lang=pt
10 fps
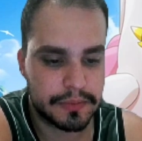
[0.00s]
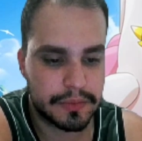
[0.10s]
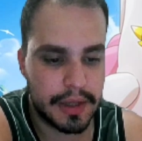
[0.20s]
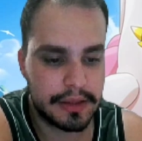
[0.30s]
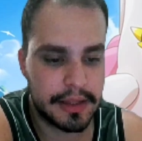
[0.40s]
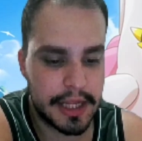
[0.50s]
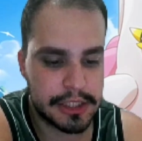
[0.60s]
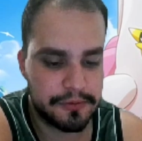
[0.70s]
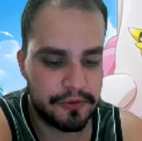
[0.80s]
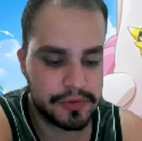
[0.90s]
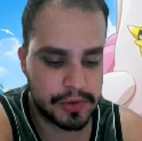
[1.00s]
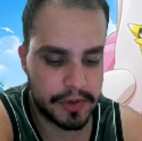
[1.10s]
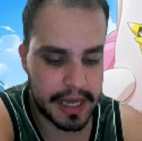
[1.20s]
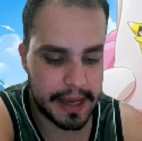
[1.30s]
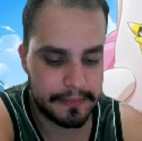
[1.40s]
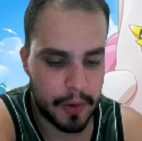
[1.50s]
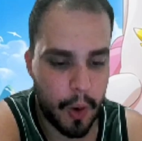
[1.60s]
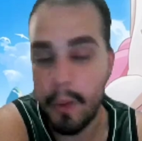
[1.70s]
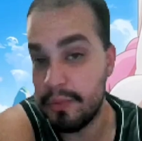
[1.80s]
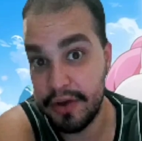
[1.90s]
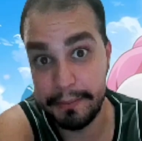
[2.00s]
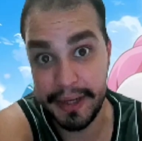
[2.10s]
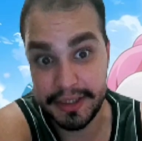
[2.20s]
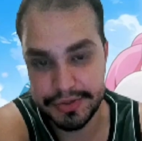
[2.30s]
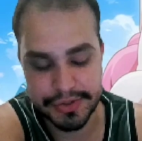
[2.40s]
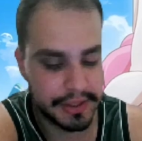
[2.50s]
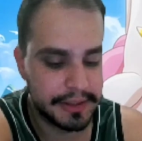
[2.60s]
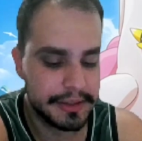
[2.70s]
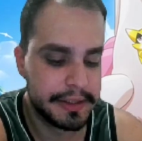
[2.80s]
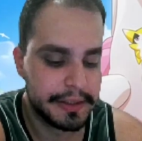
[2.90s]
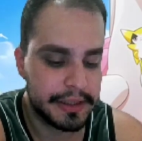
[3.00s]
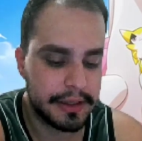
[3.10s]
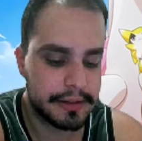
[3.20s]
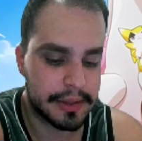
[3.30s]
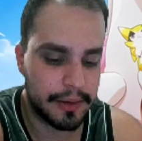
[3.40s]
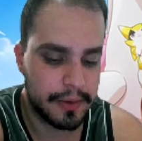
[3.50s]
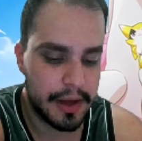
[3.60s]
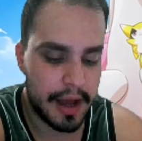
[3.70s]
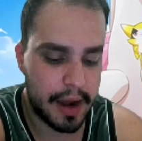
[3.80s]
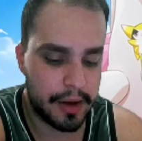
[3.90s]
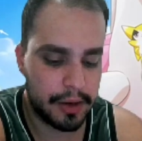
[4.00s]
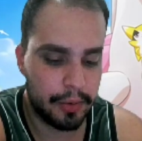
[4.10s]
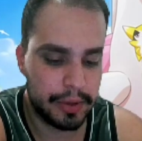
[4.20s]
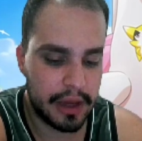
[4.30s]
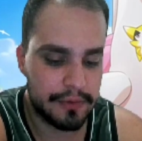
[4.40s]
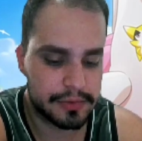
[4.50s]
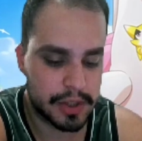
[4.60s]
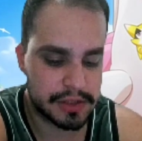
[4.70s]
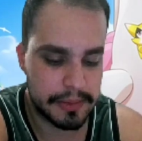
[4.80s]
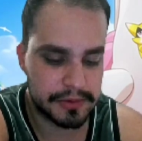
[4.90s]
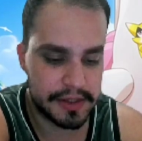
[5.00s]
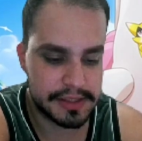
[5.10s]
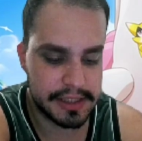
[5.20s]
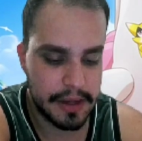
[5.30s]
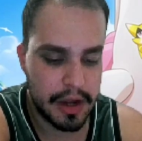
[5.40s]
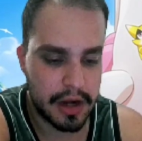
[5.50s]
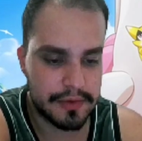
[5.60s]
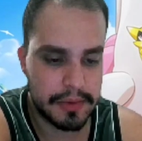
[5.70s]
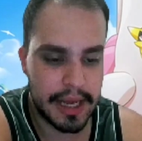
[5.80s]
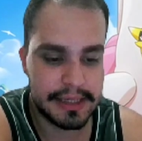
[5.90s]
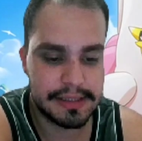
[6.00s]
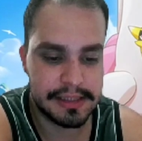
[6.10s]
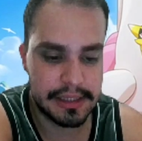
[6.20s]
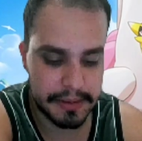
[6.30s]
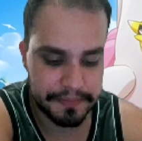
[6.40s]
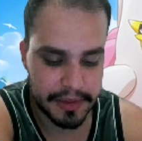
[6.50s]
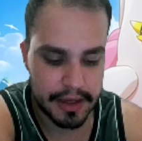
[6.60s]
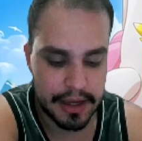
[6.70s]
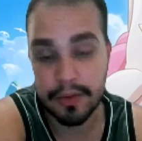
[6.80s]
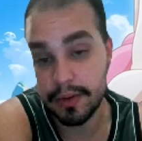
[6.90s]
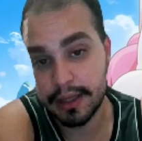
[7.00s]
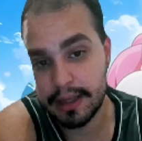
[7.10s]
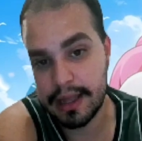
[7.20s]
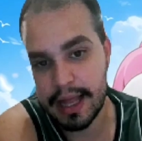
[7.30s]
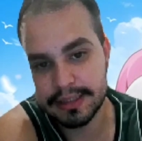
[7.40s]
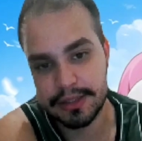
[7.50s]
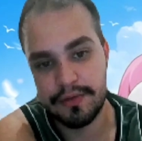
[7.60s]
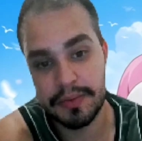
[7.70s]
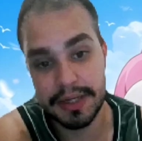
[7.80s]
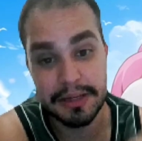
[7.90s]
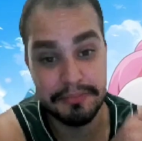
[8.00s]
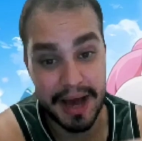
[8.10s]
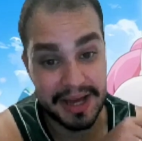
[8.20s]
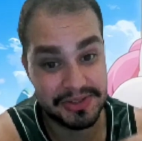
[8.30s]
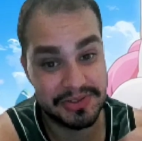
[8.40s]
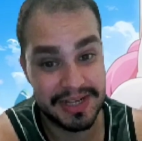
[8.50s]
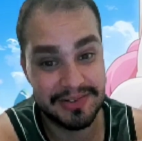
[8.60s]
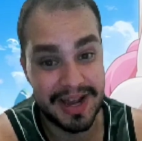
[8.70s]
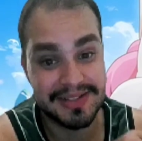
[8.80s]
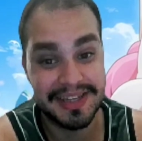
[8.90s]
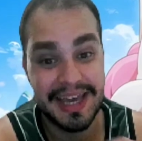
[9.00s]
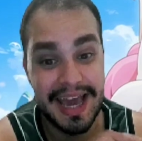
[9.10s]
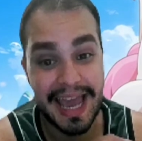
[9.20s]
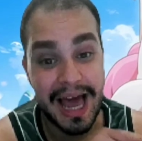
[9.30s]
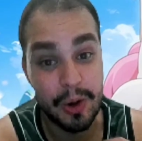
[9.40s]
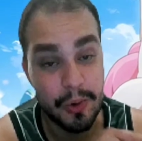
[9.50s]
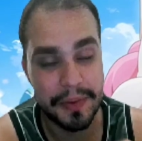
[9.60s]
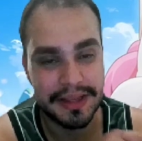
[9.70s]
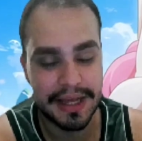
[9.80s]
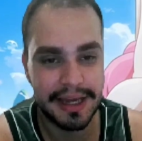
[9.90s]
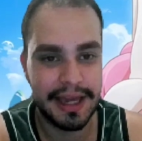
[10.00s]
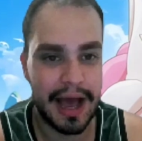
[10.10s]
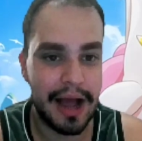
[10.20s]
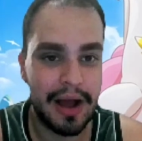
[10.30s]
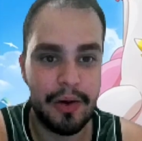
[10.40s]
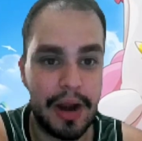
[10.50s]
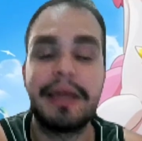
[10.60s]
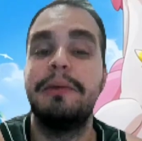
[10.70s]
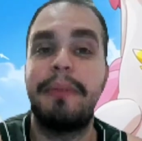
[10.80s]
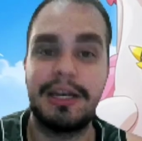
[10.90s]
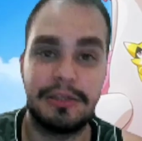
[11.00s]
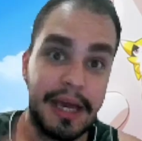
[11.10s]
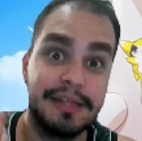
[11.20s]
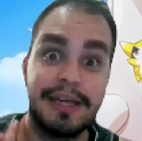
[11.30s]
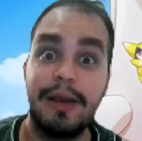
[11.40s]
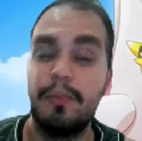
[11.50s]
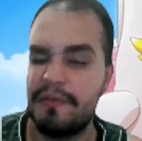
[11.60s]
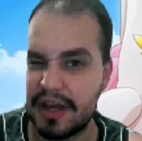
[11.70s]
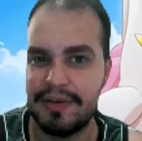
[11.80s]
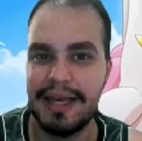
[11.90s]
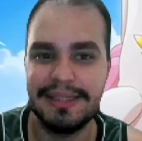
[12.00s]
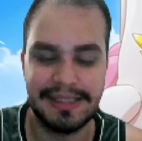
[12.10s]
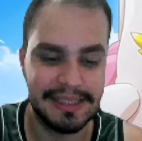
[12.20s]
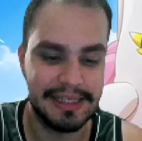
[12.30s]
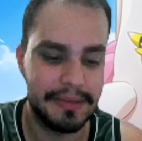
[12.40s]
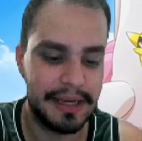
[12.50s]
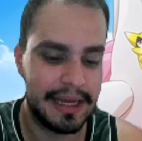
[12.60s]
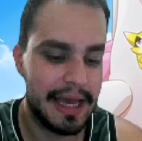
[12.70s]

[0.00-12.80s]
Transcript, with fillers: internet funcionar, obviamente, né? Então, agora o que, que nós vamos fazer? Nós vamos lá em cima, eu não, quer dizer, nós vamos aqui embaixo, né? No caso que é que a lupa tá aqui, agora aqui embaixo, porque antes a lupa ficava lá em cima, né?